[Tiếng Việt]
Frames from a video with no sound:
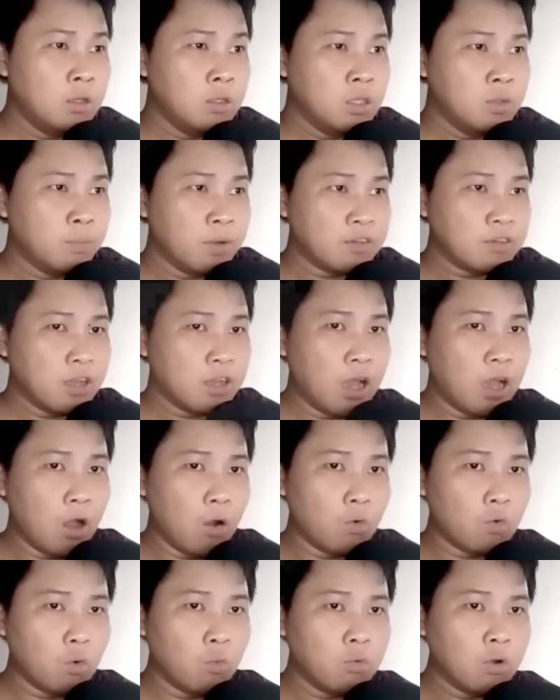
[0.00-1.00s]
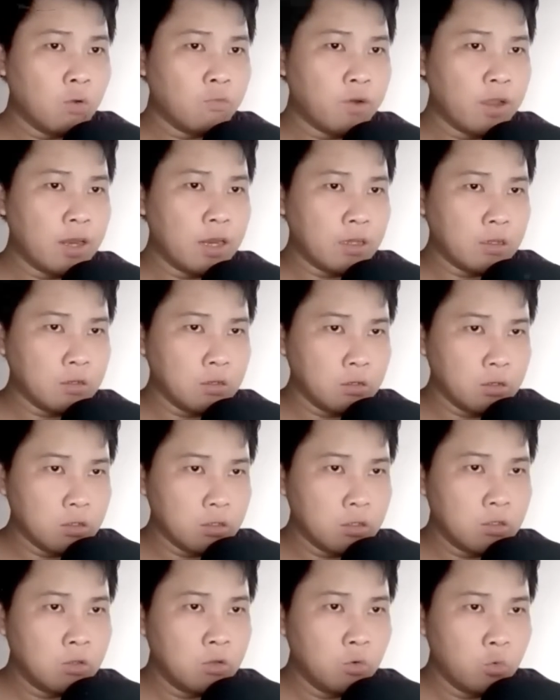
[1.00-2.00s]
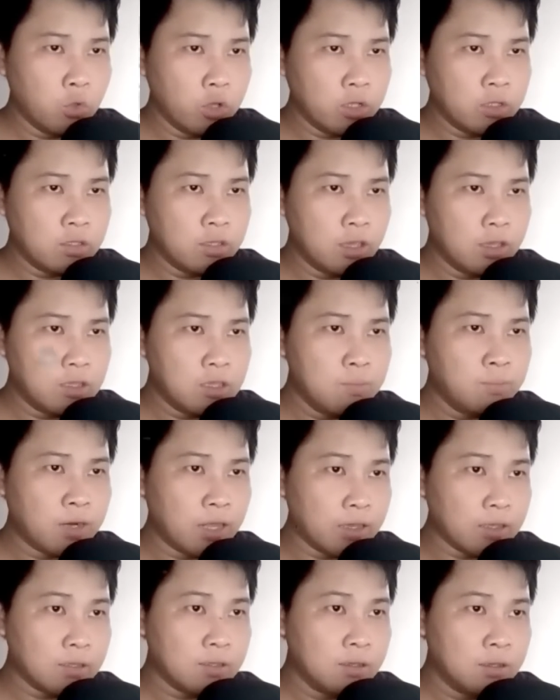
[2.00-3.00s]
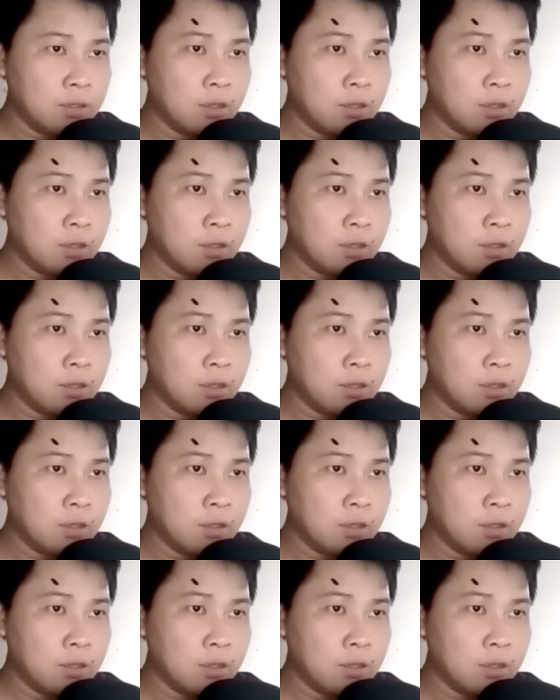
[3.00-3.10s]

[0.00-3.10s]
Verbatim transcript: nhưng mà Sa Hạo cũng không phải là người luyện chế kiếm này,